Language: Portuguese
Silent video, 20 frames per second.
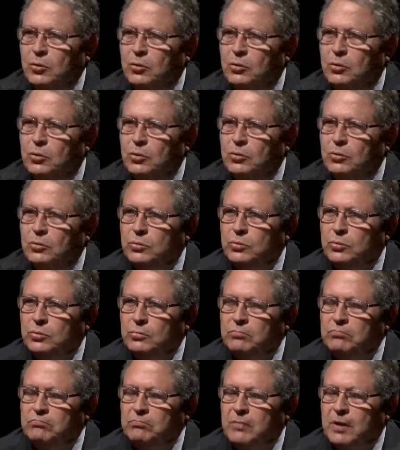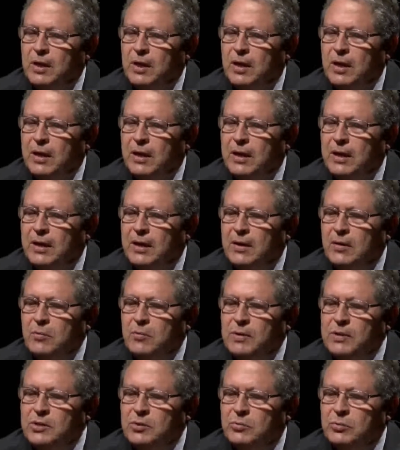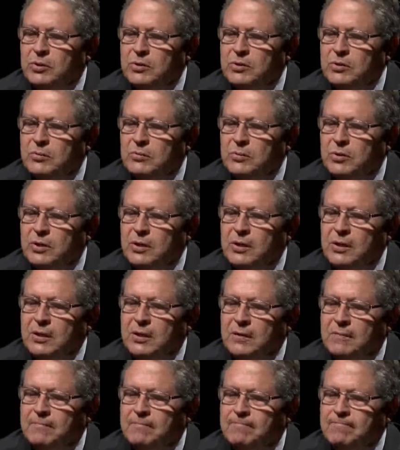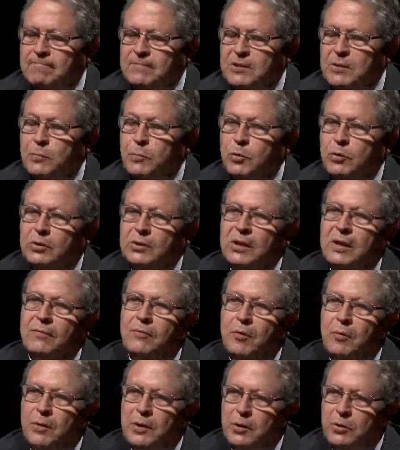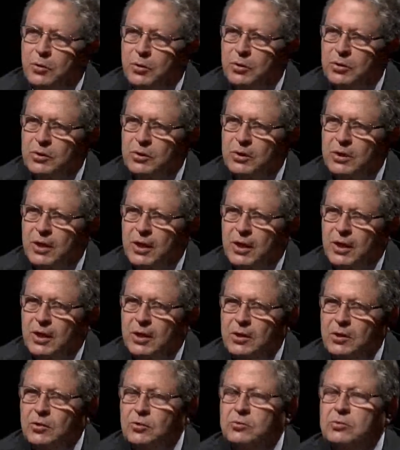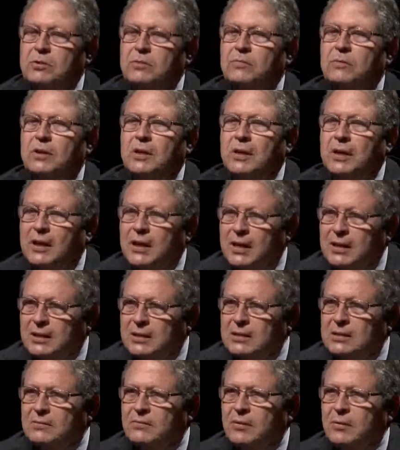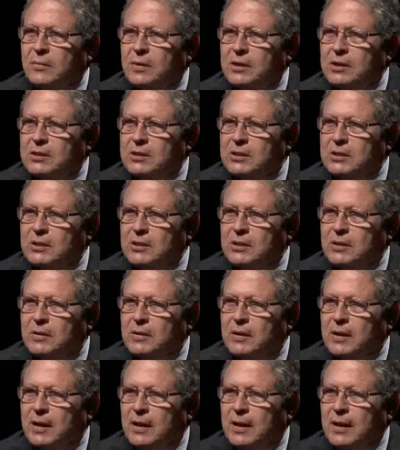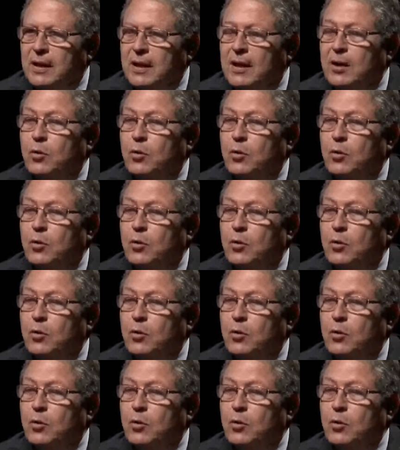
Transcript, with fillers: todo era uma situação que se portava ao Mário Rock. E eu tive que gradativamente é,